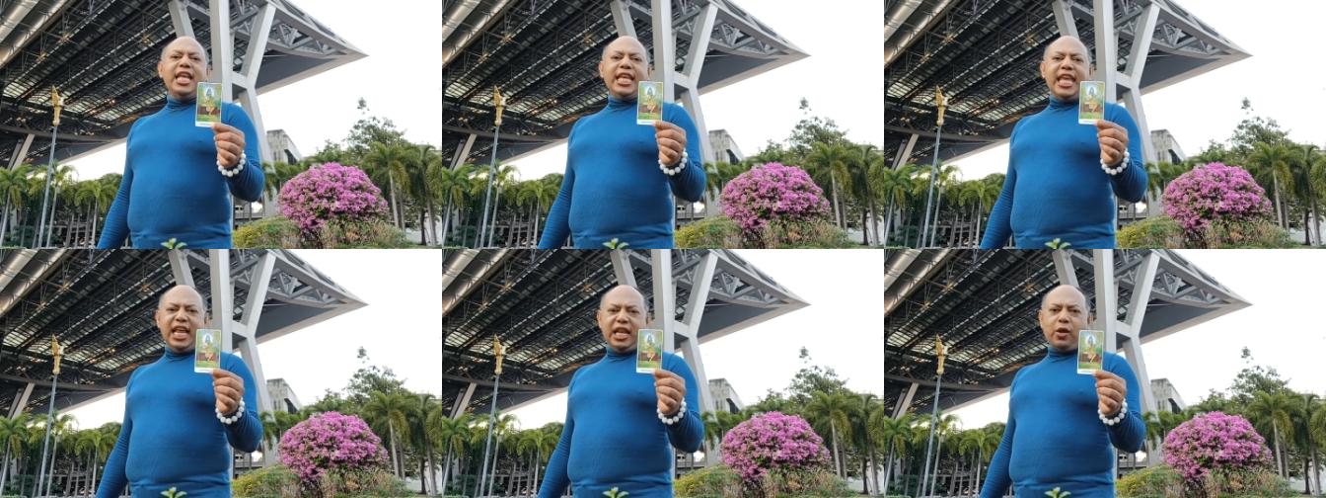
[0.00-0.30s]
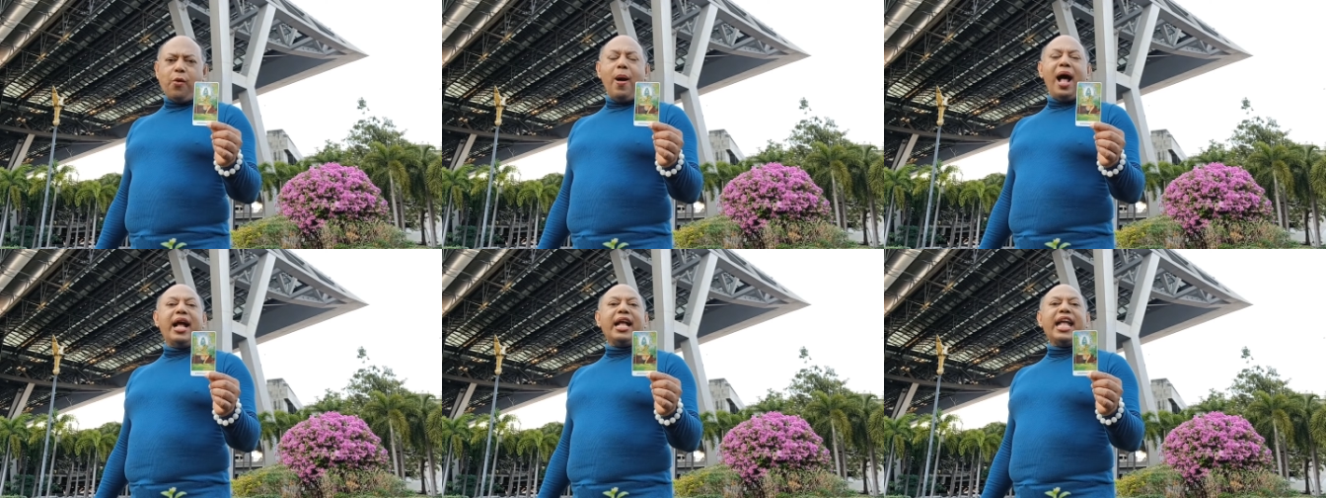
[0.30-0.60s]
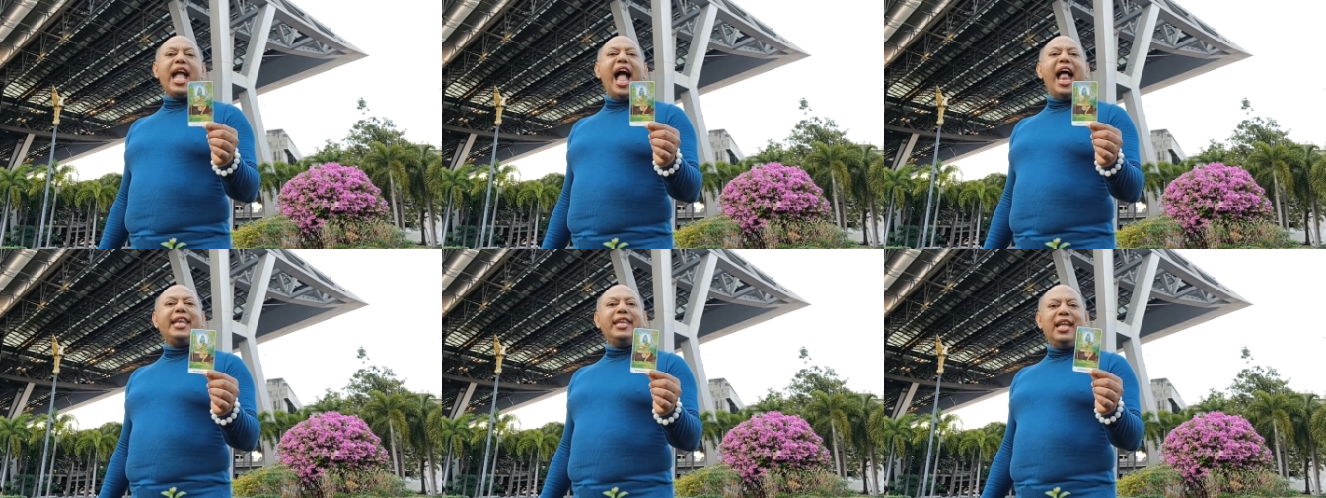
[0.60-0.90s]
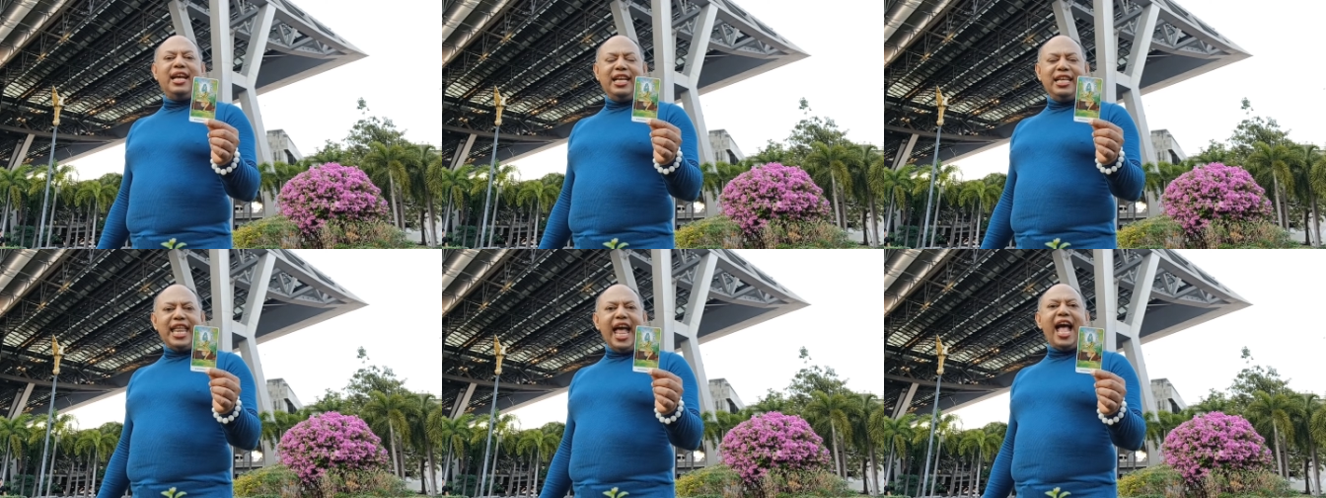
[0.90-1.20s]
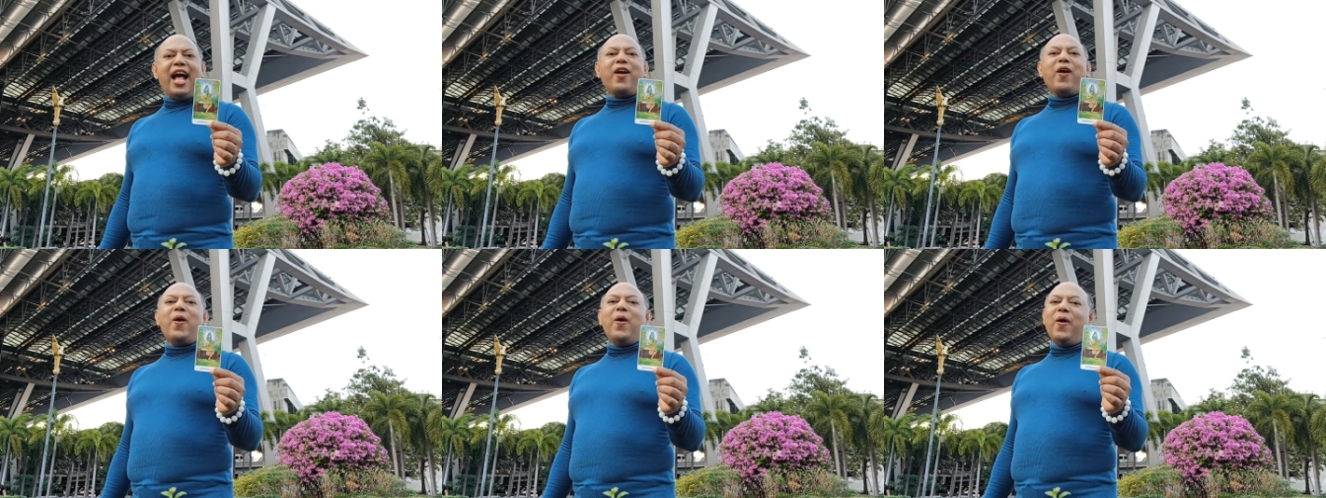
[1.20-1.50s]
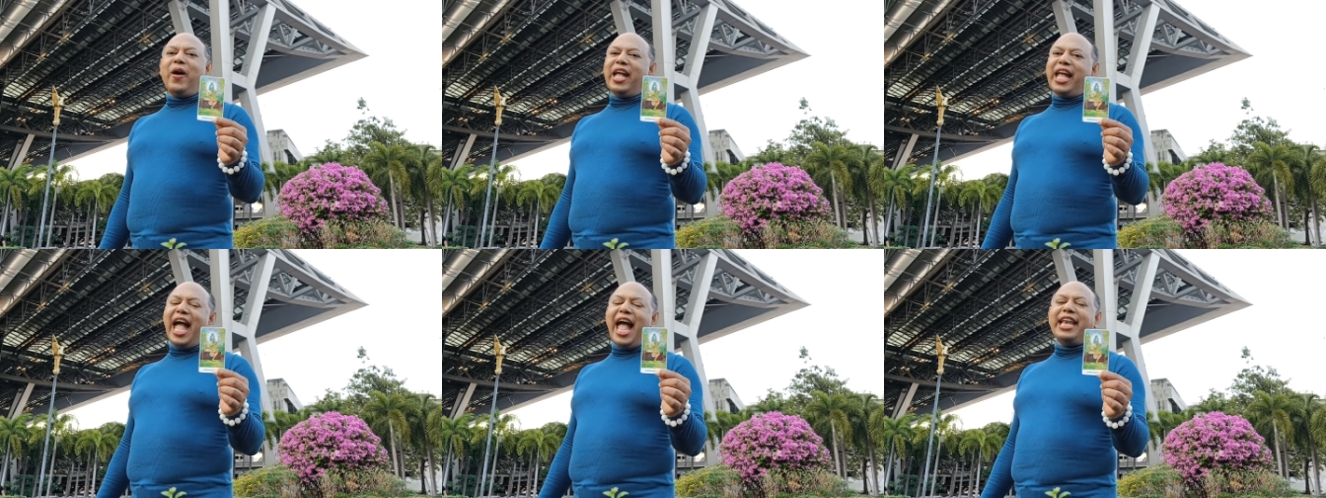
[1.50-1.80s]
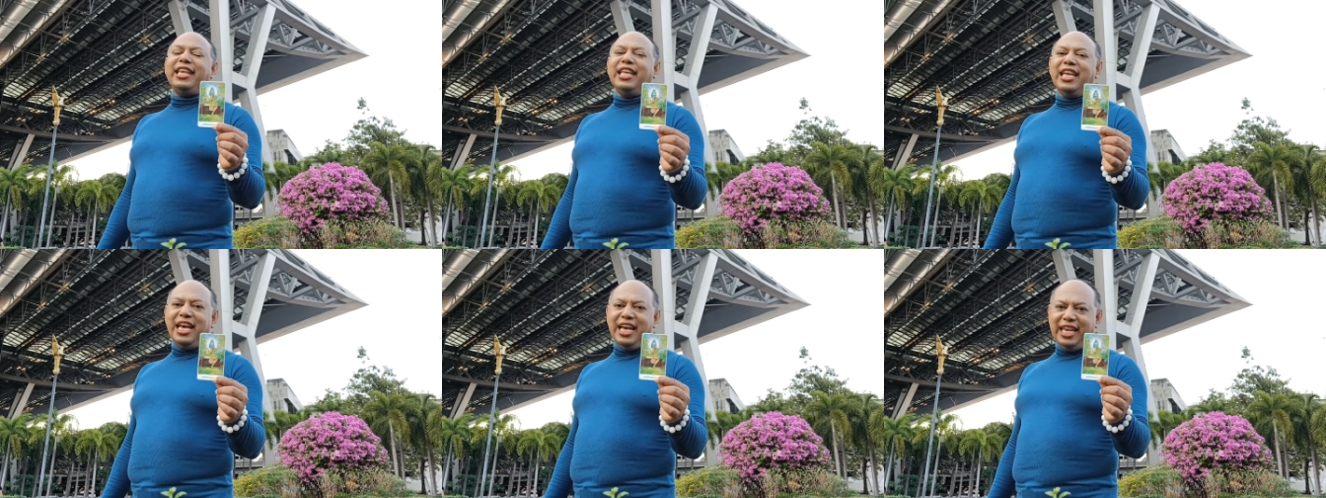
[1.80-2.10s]
กีดขวางการเดินทางของกา
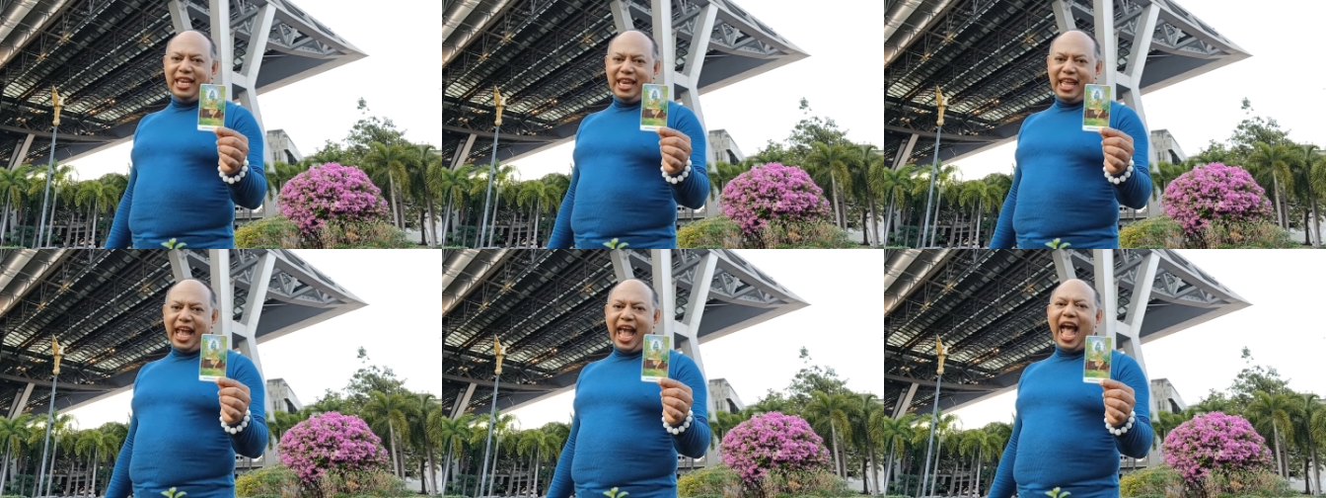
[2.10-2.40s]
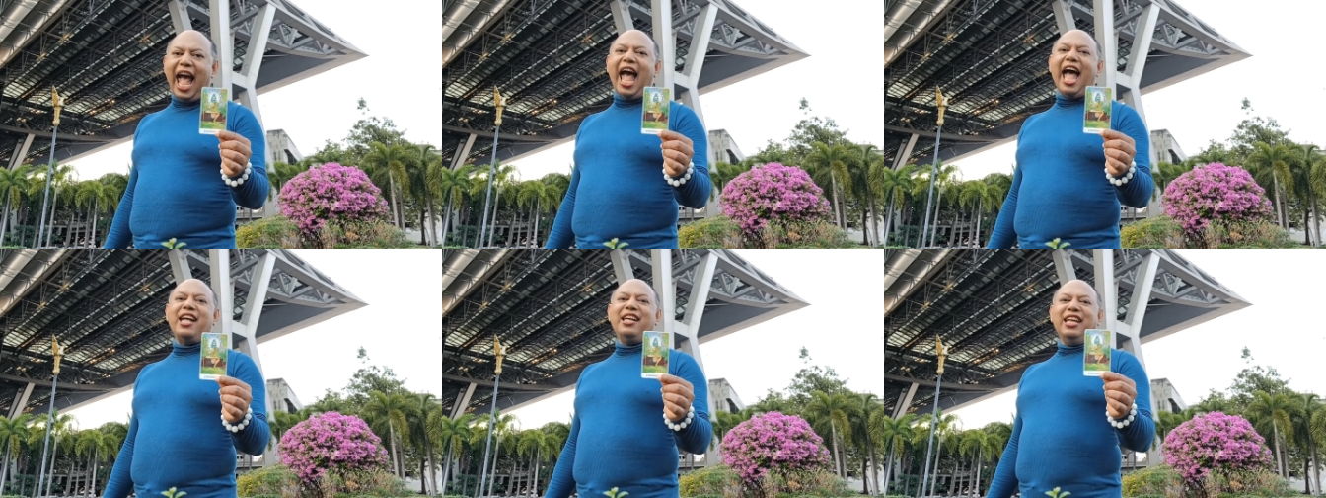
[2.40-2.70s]
รเงินค่ะ